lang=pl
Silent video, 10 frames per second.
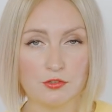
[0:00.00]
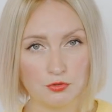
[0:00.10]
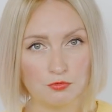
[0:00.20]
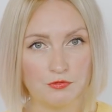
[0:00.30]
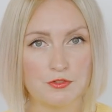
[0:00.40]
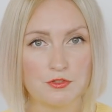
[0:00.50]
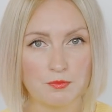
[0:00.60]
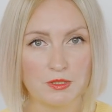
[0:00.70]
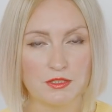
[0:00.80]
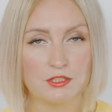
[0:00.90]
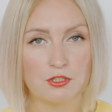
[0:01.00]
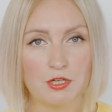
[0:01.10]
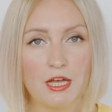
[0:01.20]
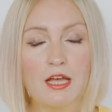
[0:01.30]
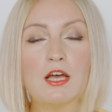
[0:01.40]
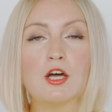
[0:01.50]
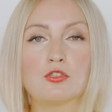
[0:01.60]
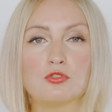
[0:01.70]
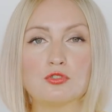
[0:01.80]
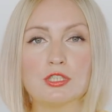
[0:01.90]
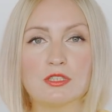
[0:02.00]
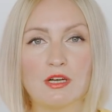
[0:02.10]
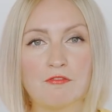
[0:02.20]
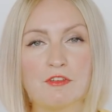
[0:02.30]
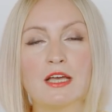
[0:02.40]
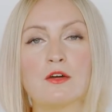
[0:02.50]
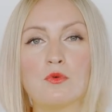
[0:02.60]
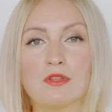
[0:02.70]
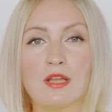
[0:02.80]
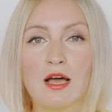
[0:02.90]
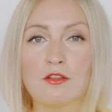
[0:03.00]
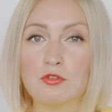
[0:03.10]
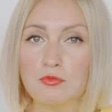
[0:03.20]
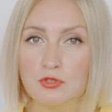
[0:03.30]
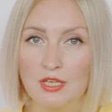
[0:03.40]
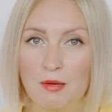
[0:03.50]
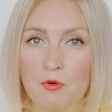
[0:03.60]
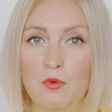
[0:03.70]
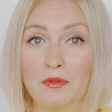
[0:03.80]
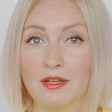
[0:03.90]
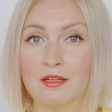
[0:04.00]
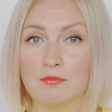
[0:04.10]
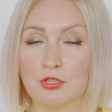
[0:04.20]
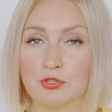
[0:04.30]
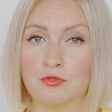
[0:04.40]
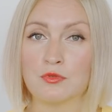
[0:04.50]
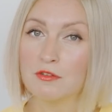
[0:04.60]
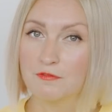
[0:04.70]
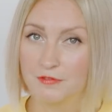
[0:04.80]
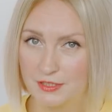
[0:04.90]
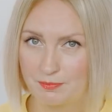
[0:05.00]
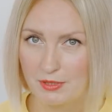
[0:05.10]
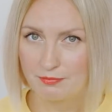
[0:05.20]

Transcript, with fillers: To są dwie osobne historie, którzy trafiają na tą samą tajemniczą wyspę.